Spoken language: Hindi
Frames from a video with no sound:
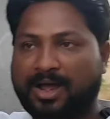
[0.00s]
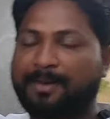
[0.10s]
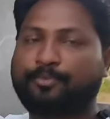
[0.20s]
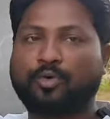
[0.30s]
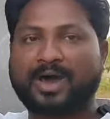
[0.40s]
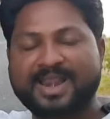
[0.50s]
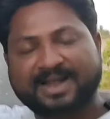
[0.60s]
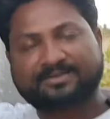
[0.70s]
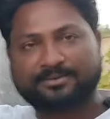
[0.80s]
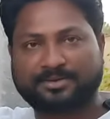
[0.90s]
आपको
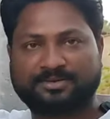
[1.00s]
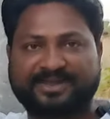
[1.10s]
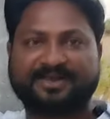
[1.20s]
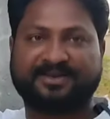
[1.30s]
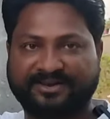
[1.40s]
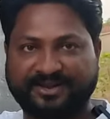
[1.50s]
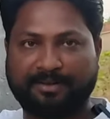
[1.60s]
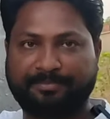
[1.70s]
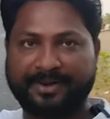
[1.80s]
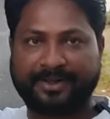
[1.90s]
अलग से खर्चा
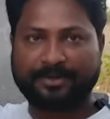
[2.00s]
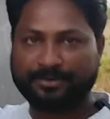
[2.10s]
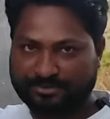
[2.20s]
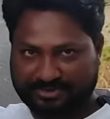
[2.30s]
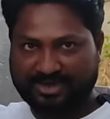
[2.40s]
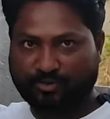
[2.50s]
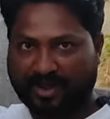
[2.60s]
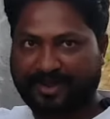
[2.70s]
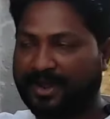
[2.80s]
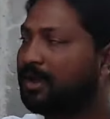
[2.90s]
देना पड़ेगा ये
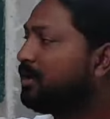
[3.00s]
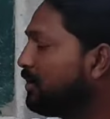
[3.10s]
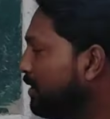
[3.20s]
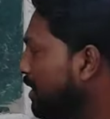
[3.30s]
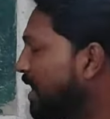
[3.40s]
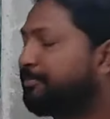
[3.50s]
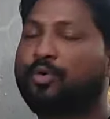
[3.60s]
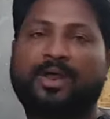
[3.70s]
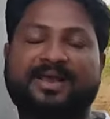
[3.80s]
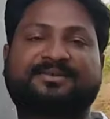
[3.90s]
जो है ना
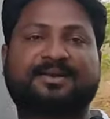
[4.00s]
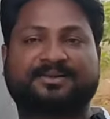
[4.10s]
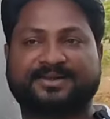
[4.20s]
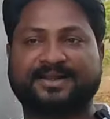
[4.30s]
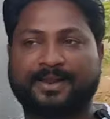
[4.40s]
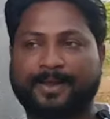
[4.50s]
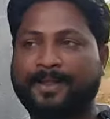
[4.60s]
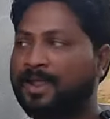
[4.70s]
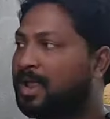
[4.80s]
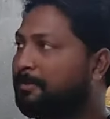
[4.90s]
आपको अलग से खर्चा देना
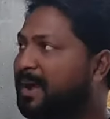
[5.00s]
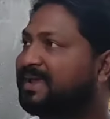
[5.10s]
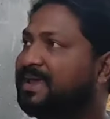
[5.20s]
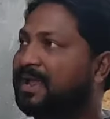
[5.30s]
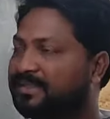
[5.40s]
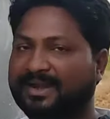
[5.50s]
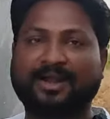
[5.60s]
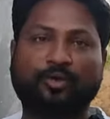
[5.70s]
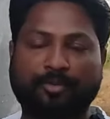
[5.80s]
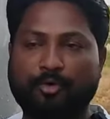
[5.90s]
है बाकी
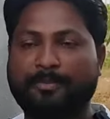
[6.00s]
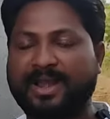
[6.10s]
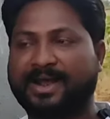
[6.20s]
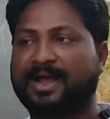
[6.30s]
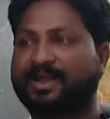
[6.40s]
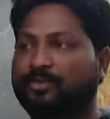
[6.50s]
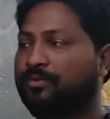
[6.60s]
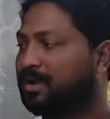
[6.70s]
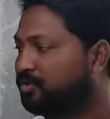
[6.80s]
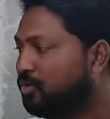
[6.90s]
अंदर का डोर वो मैं लगा के
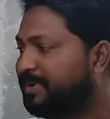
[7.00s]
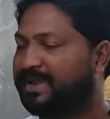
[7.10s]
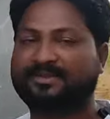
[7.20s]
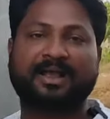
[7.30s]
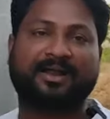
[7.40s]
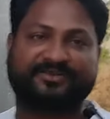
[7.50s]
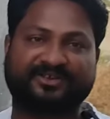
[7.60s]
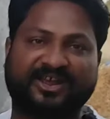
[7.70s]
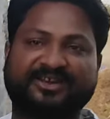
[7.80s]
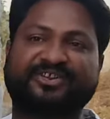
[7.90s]
दूंगा जो भी इसका
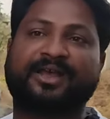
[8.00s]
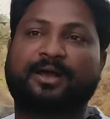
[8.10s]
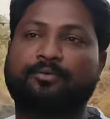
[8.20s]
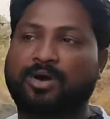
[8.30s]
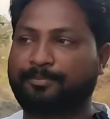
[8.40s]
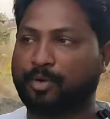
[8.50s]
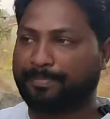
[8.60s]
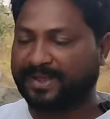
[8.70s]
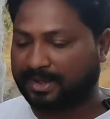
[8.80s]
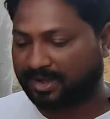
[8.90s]
खर्चा चार्ज रहेगा वो
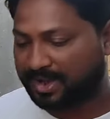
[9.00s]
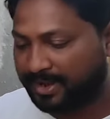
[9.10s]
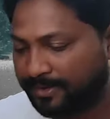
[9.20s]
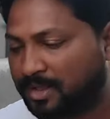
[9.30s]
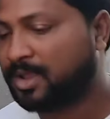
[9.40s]
आपको पे करना है